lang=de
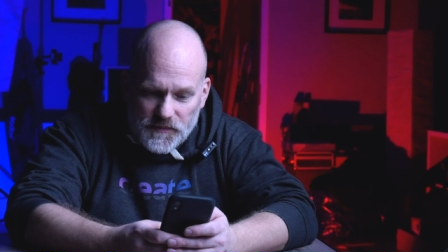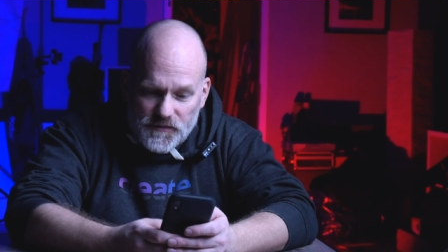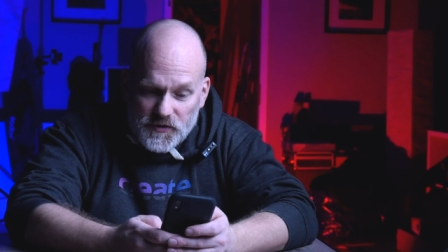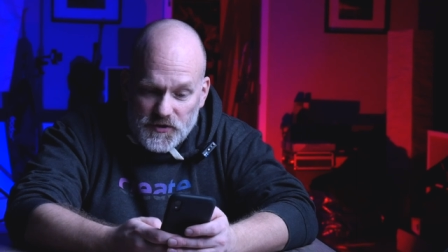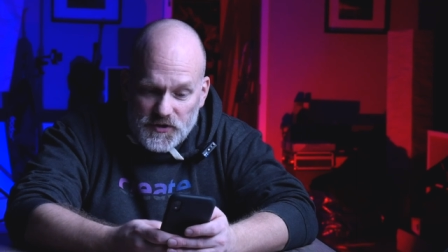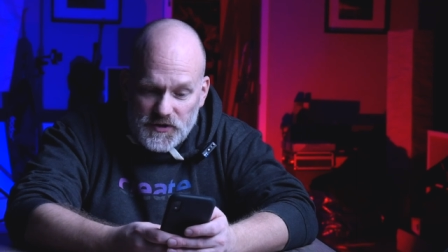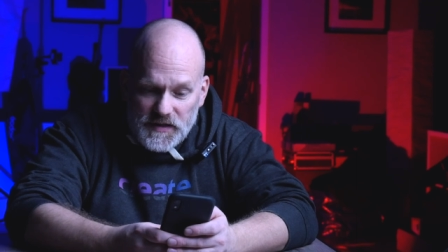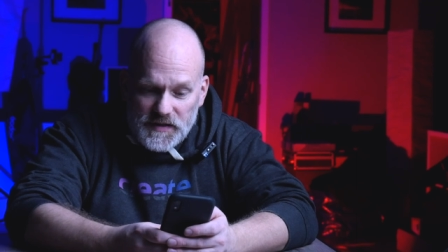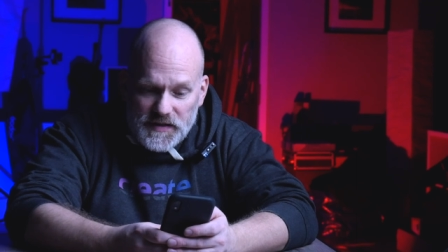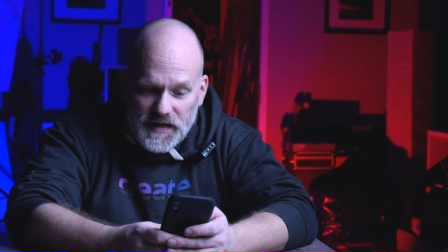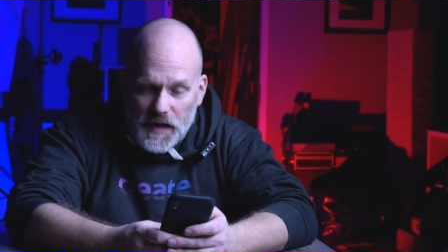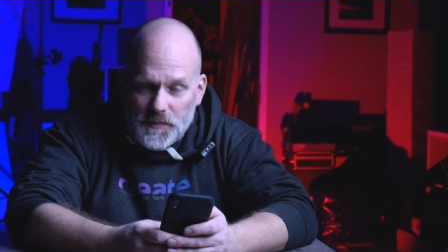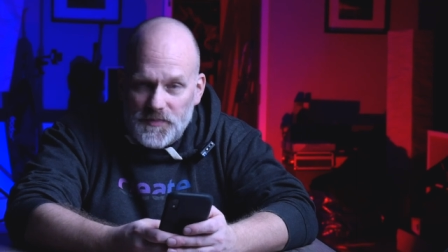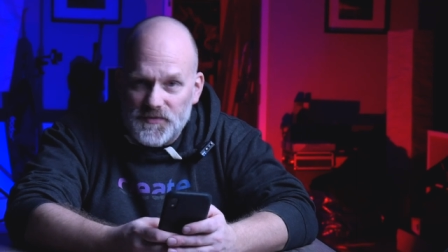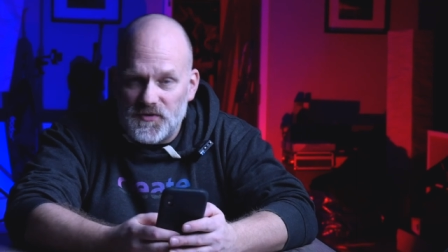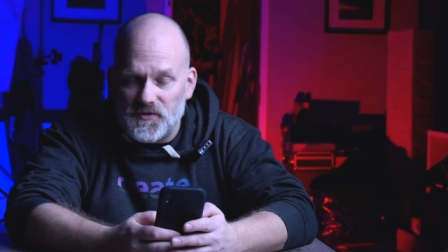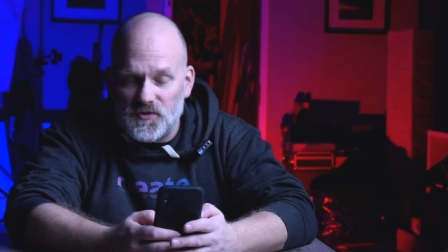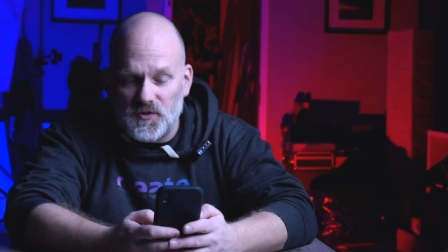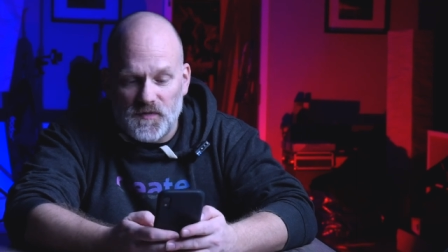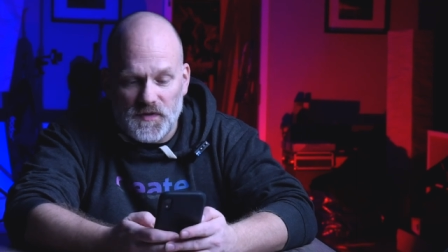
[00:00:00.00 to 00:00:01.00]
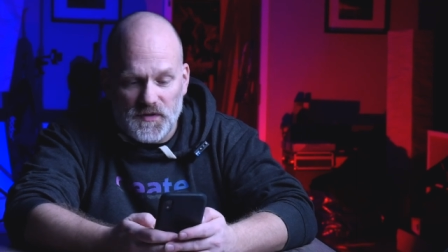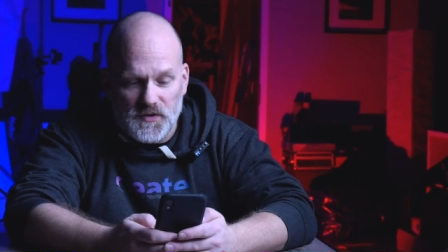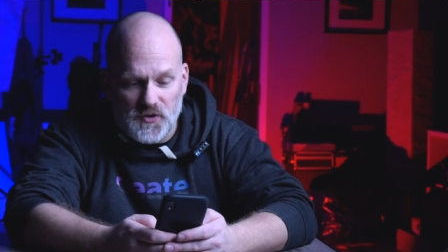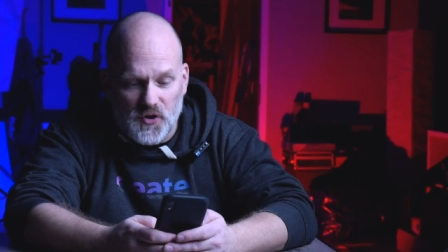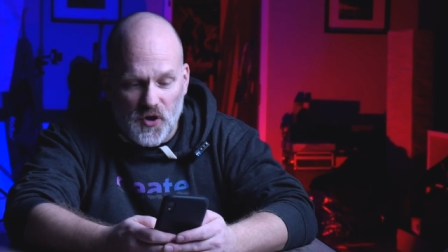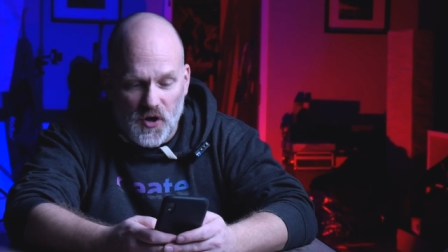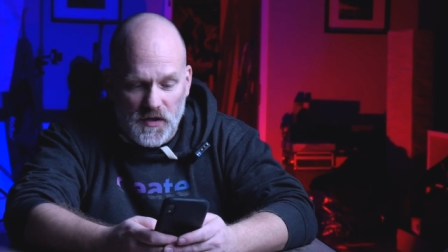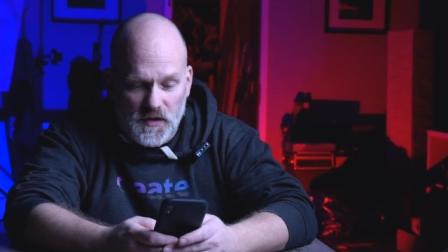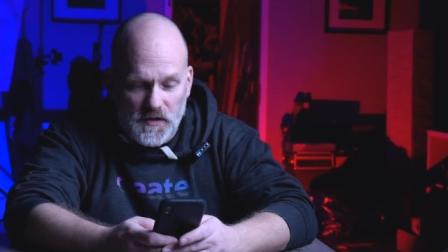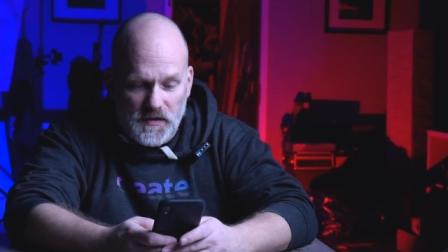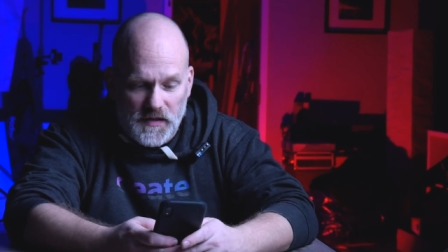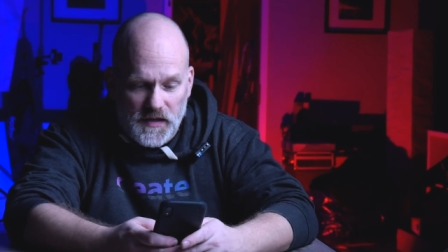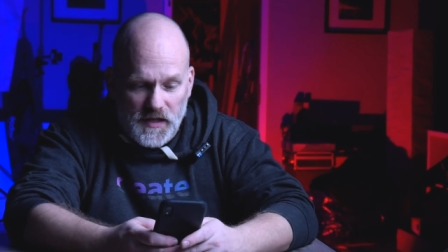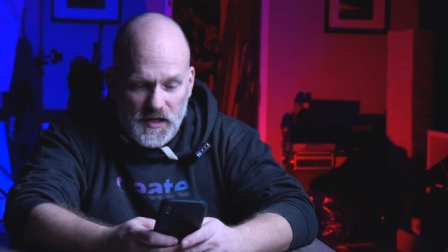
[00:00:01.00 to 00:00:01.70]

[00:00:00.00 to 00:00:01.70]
gibt verschiedene Apps, die sowas können.